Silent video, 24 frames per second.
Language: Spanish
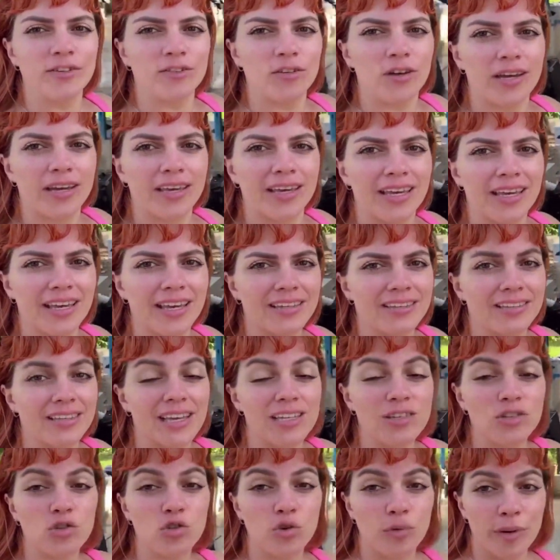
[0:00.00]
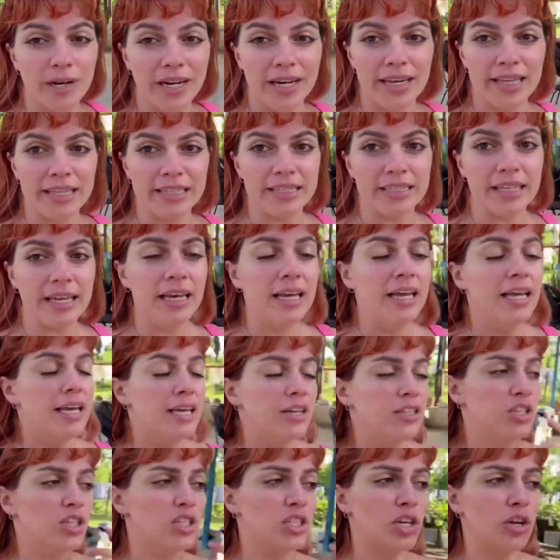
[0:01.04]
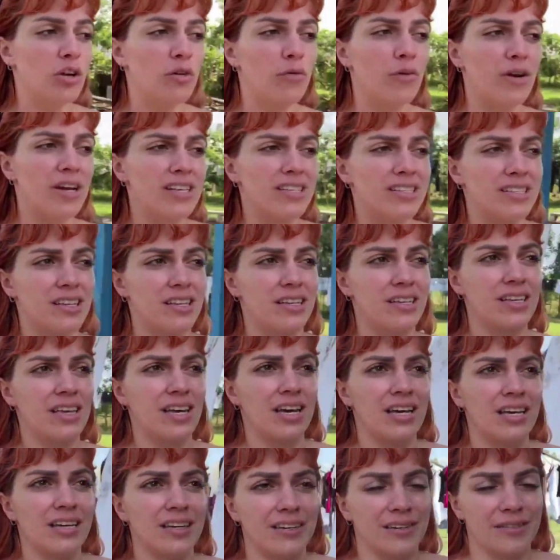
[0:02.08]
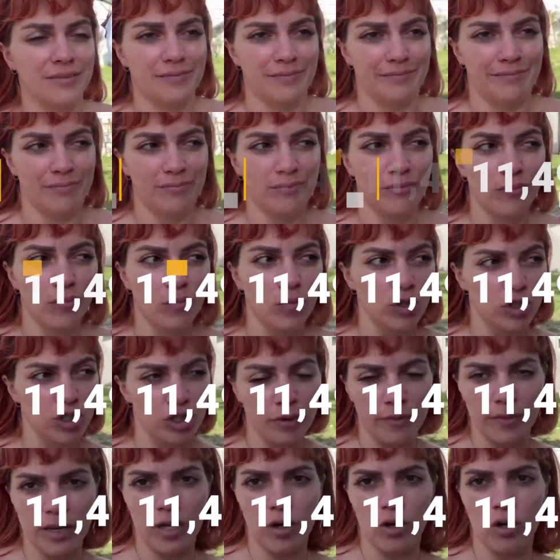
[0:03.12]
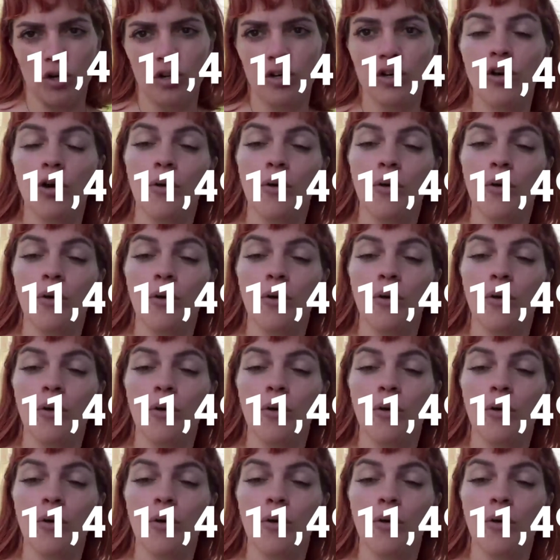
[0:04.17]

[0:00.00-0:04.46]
con sus videos, que actualmente acumulan más de 11 millones de vistas,